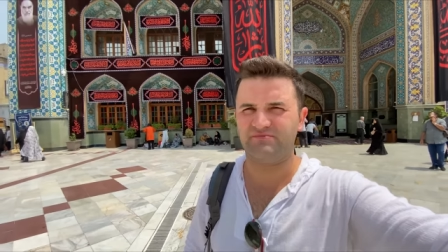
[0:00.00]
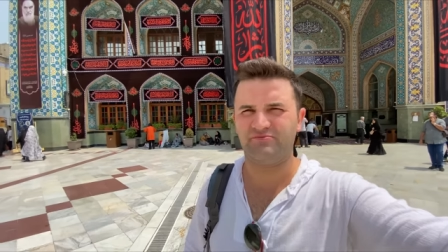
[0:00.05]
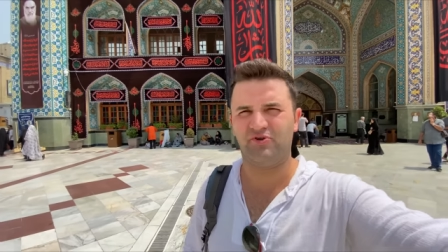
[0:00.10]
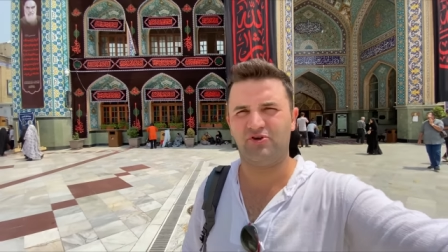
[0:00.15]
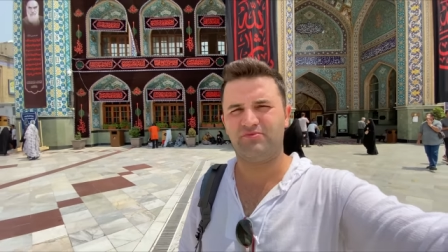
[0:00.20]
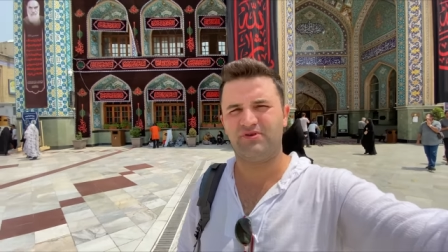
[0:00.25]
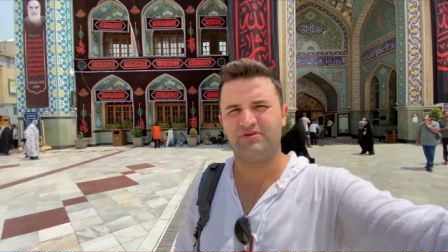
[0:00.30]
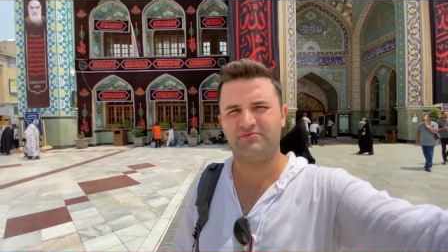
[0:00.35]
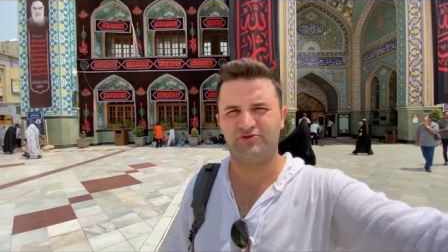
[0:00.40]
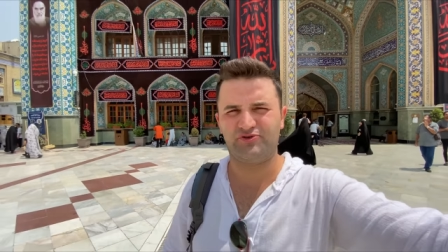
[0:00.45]

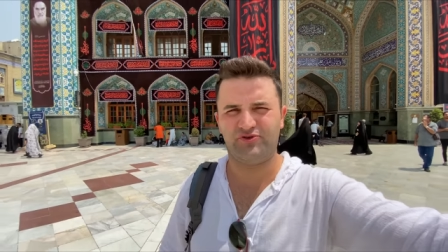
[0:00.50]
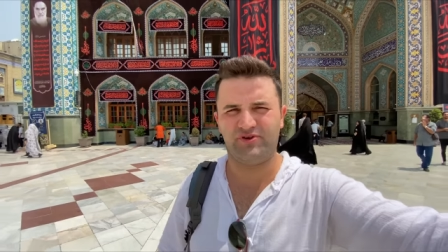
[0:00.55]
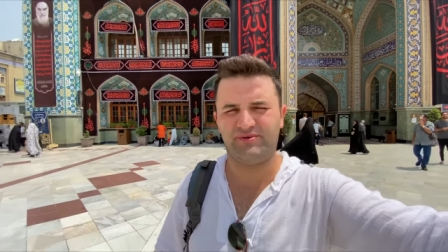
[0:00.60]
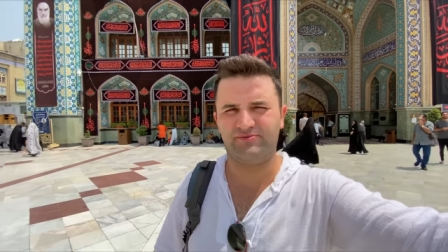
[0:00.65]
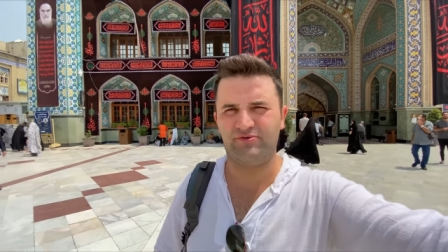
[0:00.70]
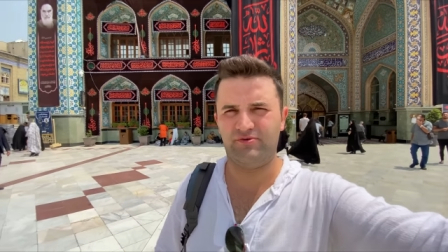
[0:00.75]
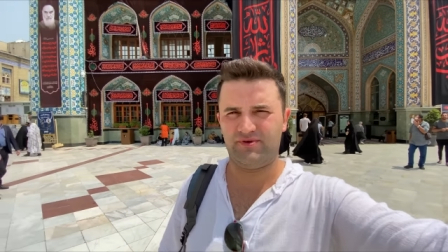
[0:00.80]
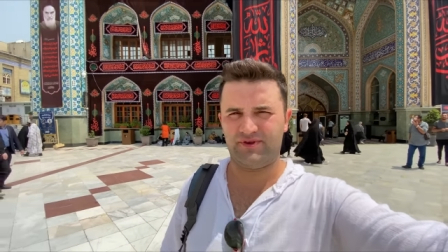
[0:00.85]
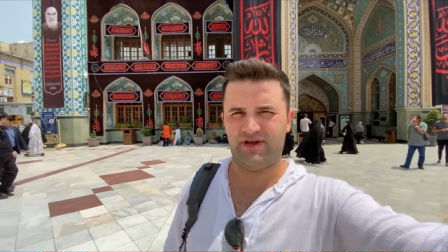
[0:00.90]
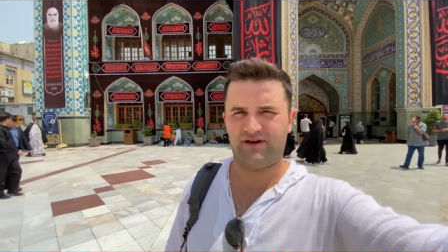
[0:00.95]
Olmadı bir sonraki
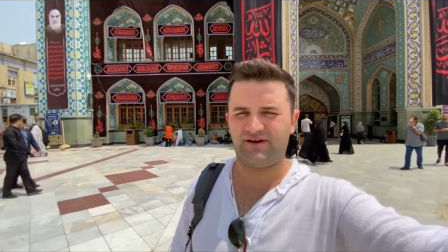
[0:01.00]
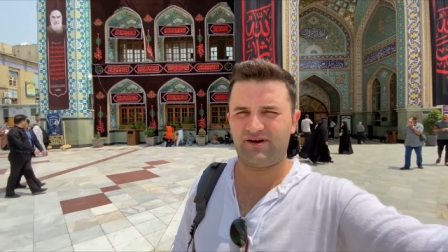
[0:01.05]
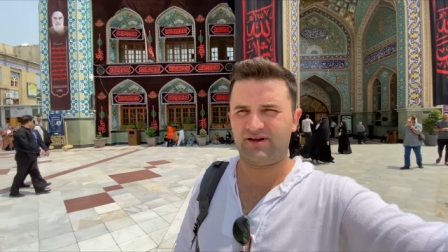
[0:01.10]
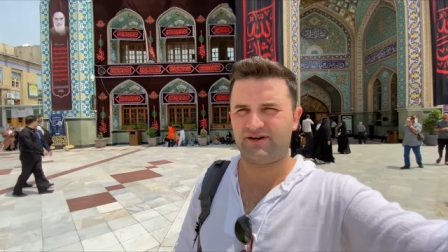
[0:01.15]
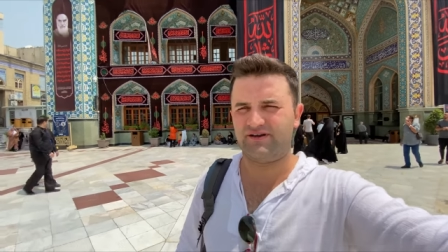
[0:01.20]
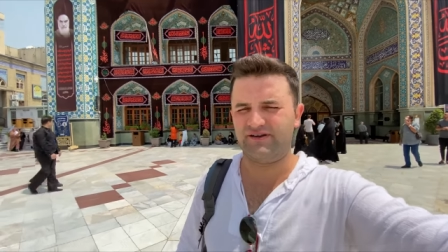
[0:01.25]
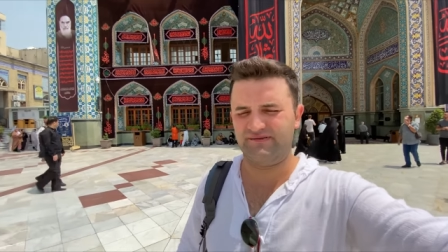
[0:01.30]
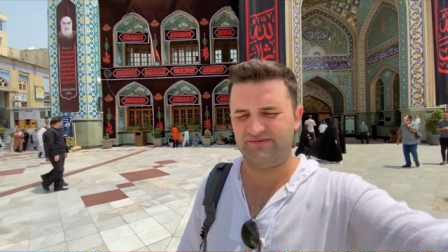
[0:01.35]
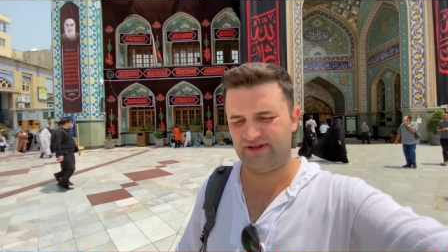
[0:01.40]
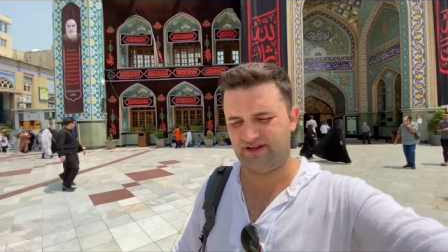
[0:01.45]
bölüme tekrar
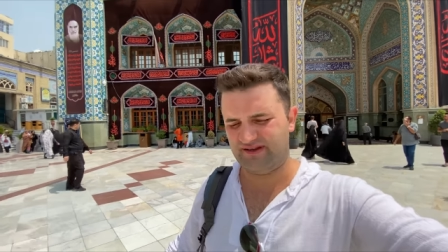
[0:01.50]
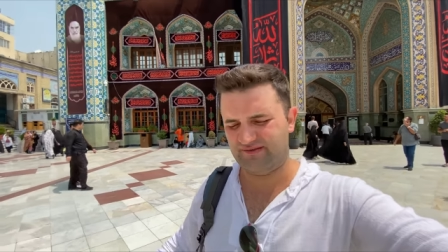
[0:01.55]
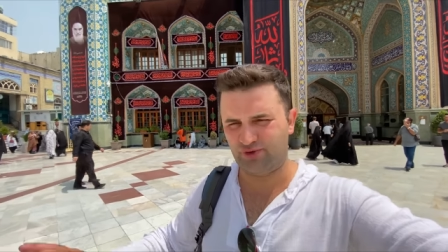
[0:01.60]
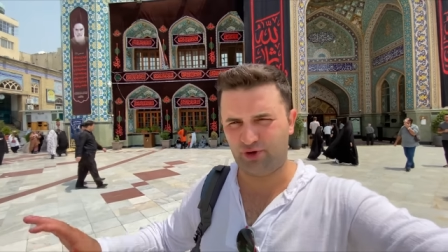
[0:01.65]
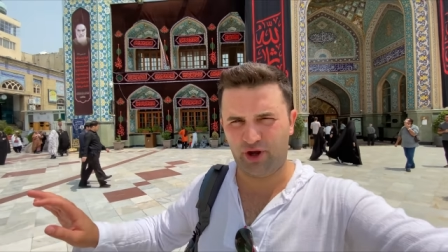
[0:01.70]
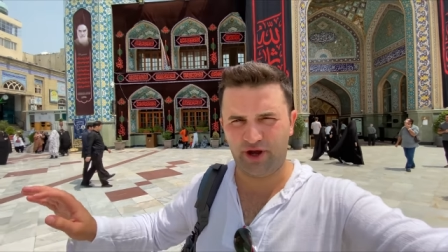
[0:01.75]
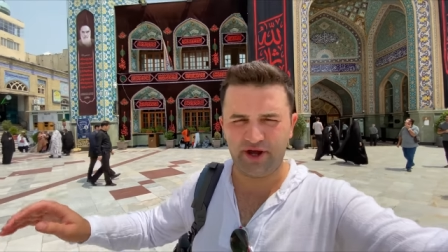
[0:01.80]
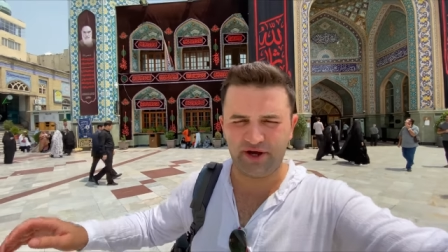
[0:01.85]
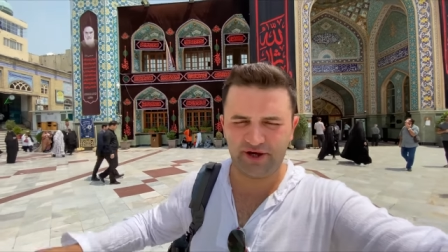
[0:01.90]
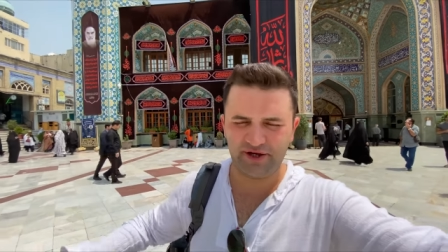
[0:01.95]
gelirim falan
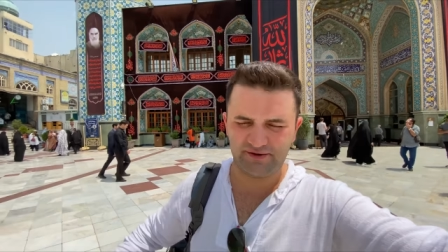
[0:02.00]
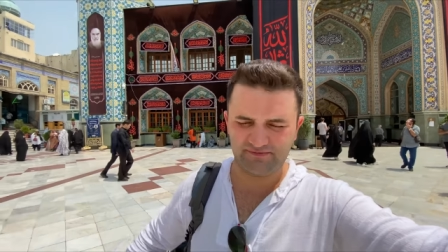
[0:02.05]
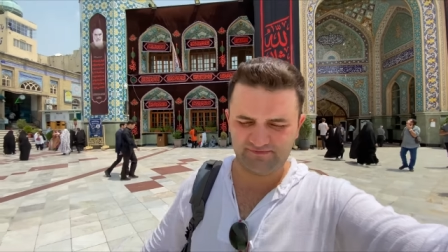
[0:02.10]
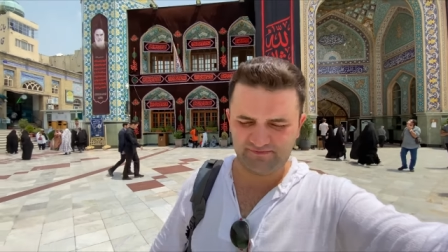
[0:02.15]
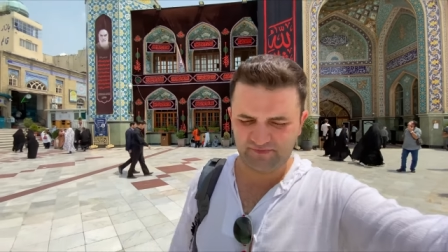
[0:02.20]
buraya yakın.